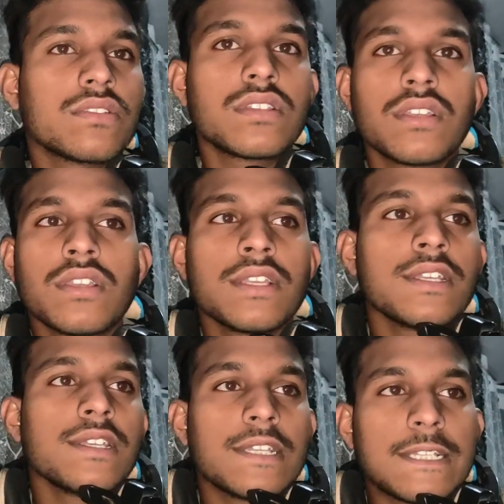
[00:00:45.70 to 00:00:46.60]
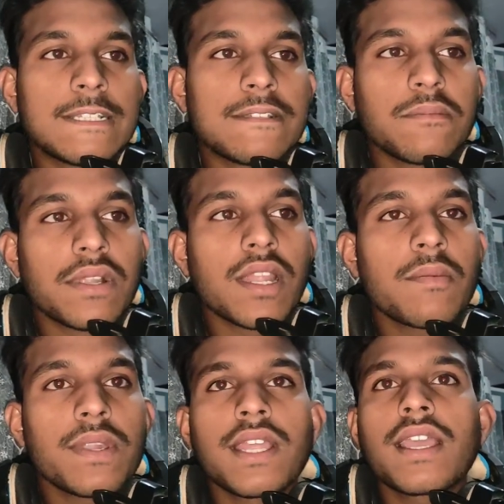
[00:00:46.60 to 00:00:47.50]
कुछ मलाई
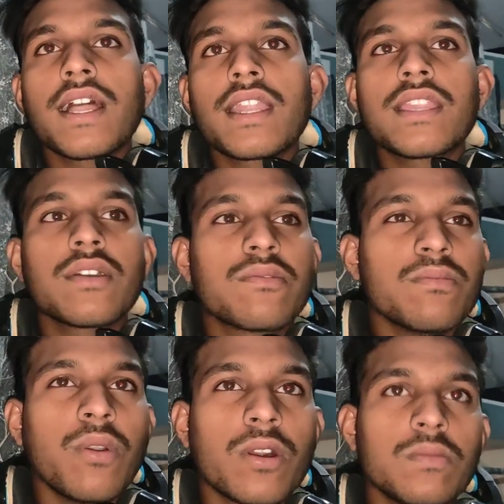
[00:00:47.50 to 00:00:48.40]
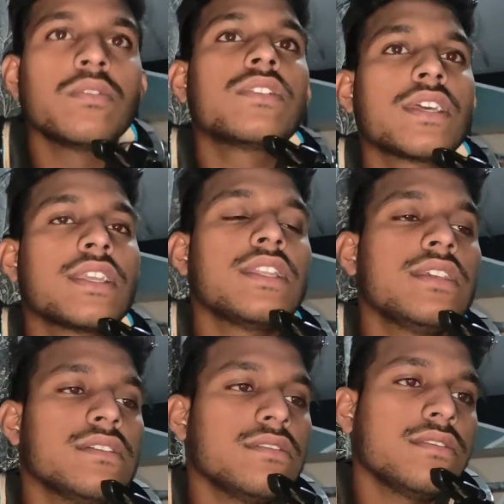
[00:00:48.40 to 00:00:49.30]
मलाई खा लेते बहुत भूख लगी
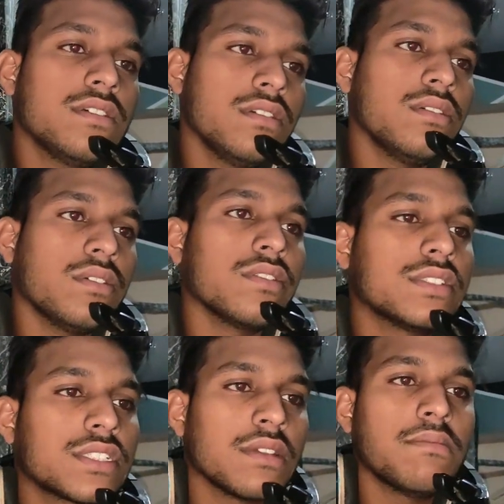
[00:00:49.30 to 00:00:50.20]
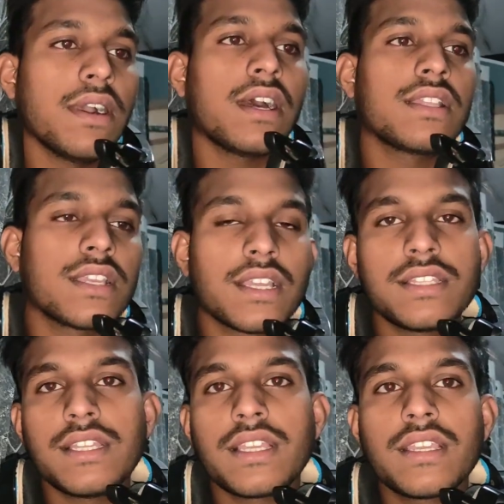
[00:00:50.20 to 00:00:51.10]
लिए और उसके बाद
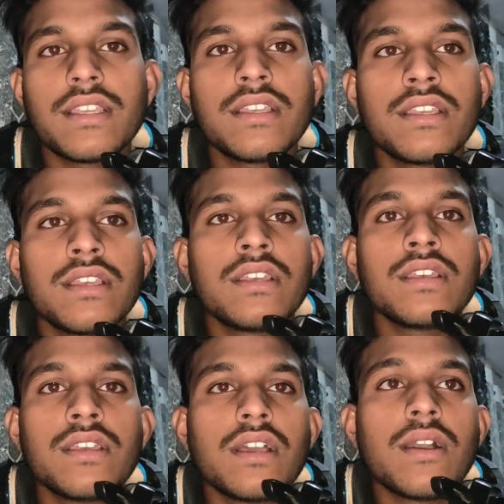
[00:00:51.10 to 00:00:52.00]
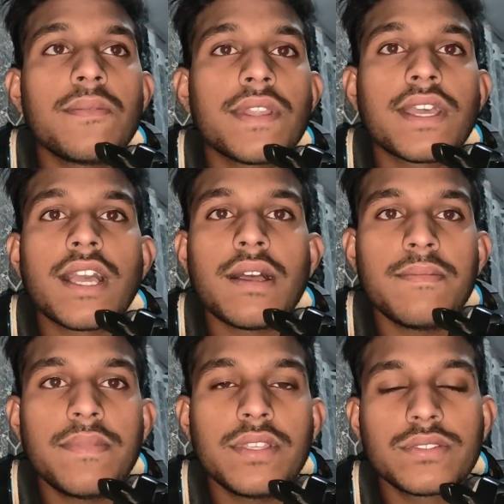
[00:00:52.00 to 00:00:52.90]
निकल जाएंगे अपने
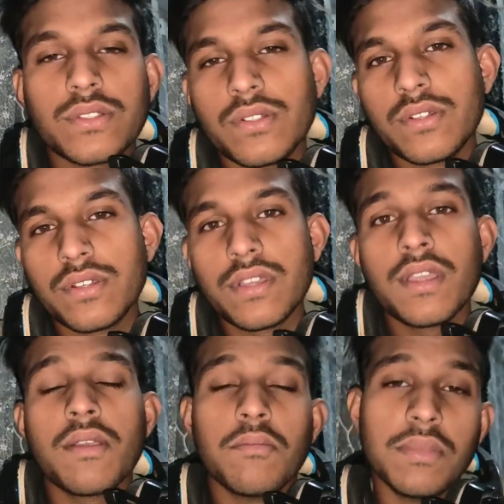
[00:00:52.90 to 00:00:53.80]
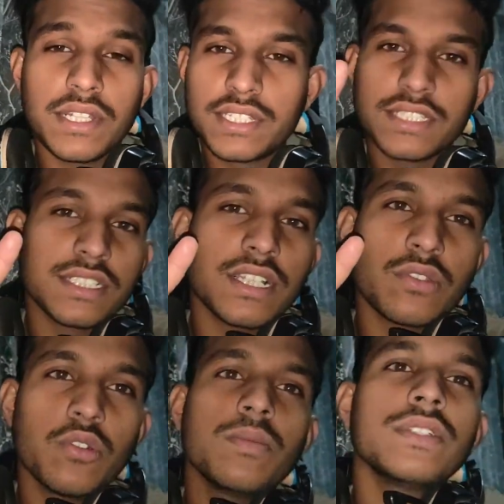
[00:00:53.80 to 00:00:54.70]
काम पे सो मिलते सीधा
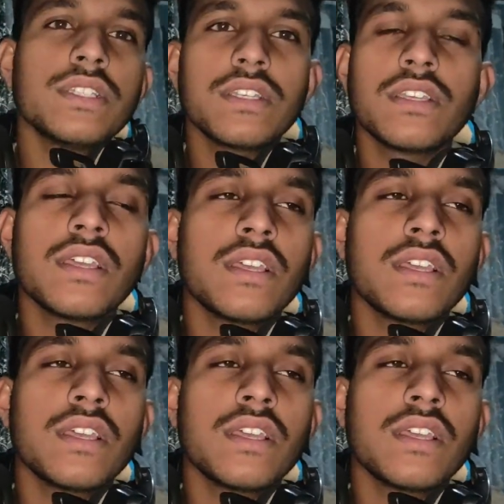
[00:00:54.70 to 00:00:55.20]
दो बजे